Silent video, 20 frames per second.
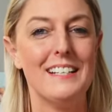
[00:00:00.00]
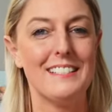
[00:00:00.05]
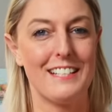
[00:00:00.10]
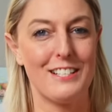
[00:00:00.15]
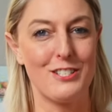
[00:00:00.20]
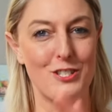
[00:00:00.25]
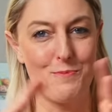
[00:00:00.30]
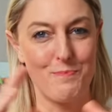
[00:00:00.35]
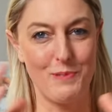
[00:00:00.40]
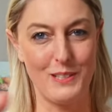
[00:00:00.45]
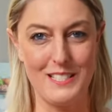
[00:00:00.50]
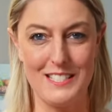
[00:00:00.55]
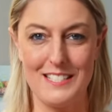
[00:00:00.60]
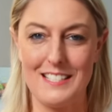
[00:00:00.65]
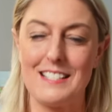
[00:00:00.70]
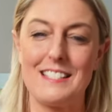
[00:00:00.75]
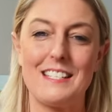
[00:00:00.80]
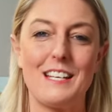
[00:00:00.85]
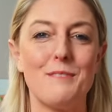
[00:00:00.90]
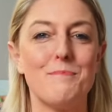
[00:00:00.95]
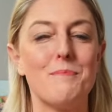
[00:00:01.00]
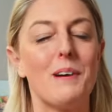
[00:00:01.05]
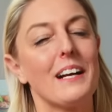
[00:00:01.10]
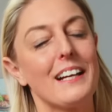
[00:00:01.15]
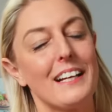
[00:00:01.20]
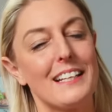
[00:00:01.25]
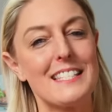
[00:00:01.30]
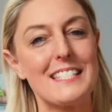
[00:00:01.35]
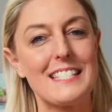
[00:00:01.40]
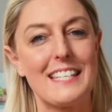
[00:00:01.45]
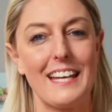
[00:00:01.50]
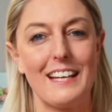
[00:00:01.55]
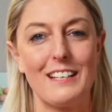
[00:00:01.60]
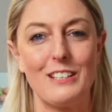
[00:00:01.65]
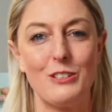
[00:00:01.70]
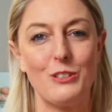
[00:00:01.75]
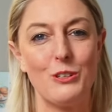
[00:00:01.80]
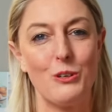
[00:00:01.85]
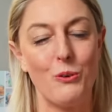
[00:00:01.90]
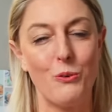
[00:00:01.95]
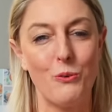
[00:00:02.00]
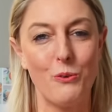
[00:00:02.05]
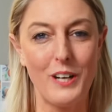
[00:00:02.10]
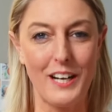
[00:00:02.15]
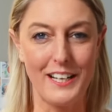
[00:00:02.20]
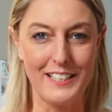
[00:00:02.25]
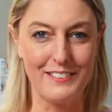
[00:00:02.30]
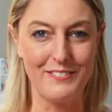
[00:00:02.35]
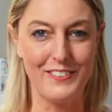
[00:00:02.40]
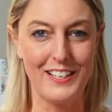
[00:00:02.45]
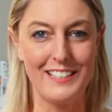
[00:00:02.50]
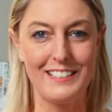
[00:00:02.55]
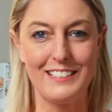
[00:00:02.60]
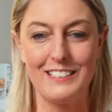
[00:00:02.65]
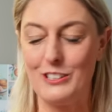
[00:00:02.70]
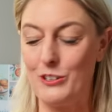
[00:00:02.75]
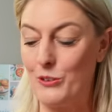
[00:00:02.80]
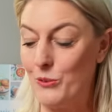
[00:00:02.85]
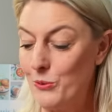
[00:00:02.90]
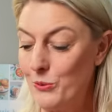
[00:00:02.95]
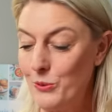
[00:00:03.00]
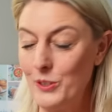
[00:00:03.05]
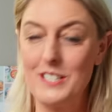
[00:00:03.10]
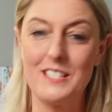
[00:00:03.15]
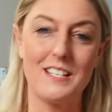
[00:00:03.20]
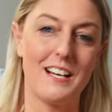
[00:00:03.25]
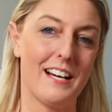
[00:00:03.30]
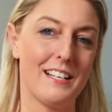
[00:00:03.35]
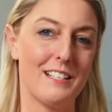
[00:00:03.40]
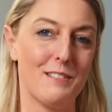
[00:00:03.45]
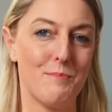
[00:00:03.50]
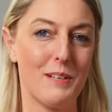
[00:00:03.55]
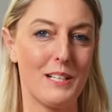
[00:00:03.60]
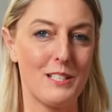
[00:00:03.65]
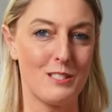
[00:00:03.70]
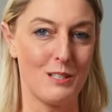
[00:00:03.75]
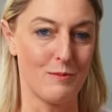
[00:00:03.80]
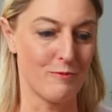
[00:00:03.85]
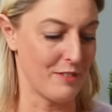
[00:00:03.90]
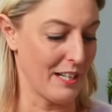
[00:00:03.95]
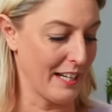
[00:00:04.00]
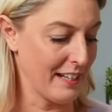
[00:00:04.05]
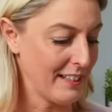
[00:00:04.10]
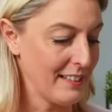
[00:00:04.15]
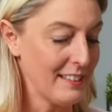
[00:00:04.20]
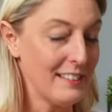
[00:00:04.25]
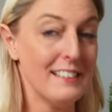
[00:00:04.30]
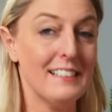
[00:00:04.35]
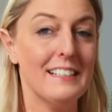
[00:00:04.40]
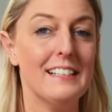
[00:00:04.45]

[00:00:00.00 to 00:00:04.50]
dann spritzt das ja immer ganz gerne hoch an die Wände und an den Mixtopfdeckel.